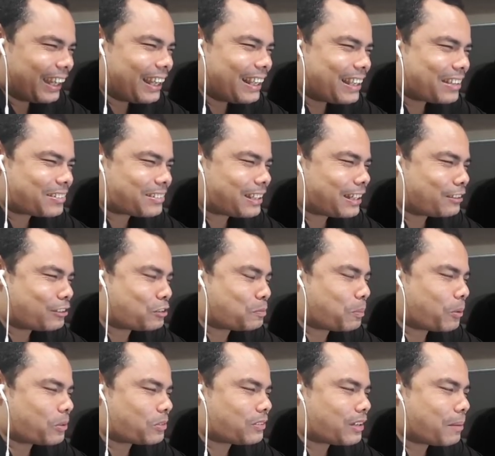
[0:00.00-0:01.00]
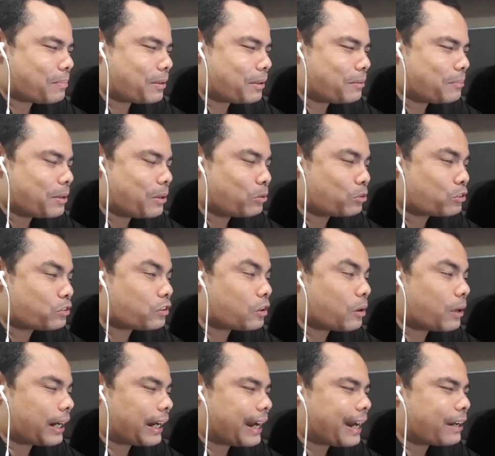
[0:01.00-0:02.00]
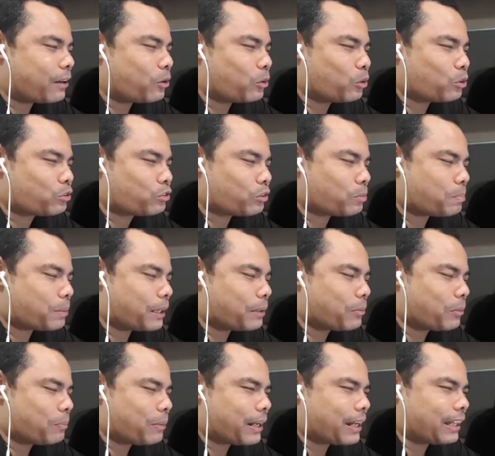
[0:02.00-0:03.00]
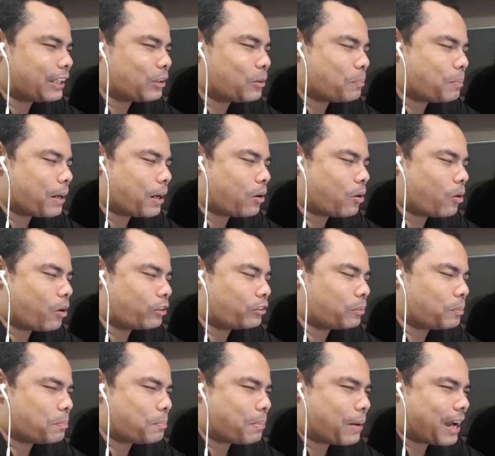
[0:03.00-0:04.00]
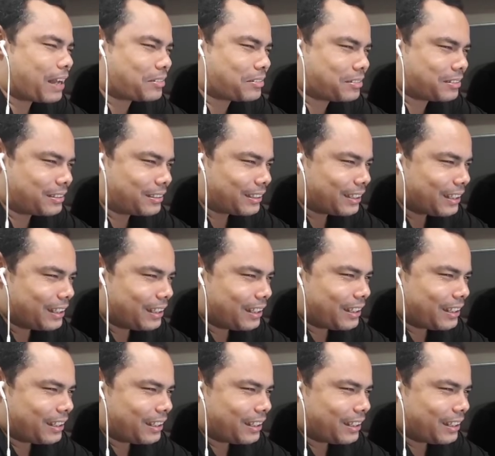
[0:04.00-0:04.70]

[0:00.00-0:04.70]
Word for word: Ele está disposto a abrir mão de seu cargo no Supremo para que o pacote passe.